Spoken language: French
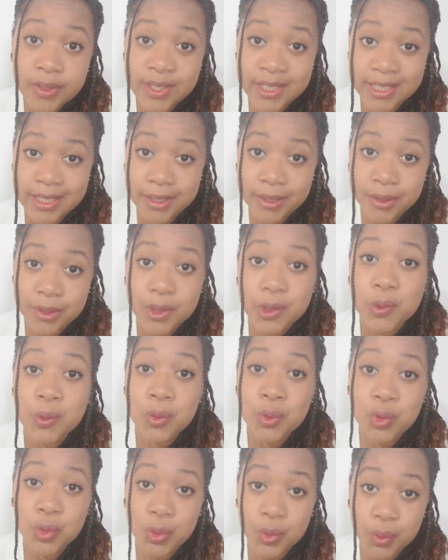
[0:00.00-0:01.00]
dire
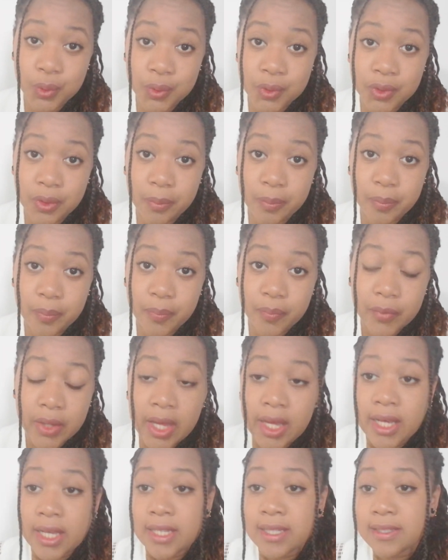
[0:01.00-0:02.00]
une chose
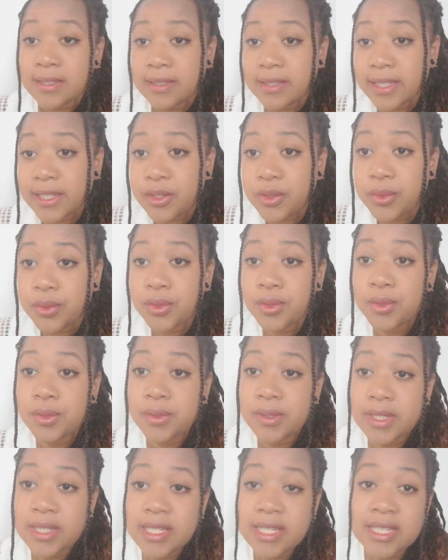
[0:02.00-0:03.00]
c'est que
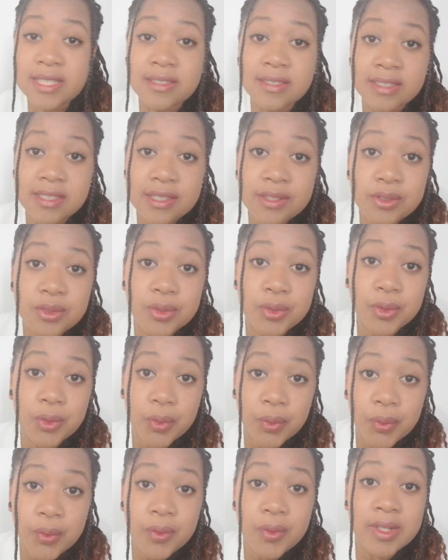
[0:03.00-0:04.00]
il existe
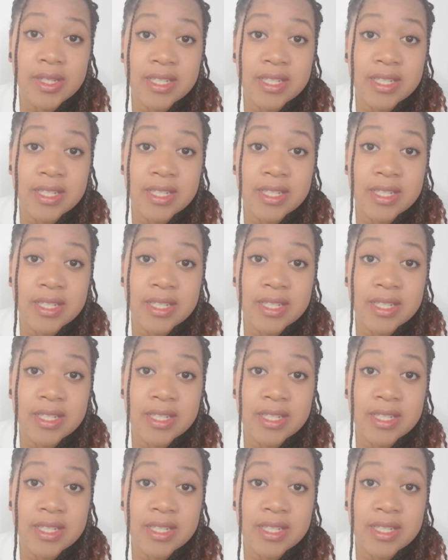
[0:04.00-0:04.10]
que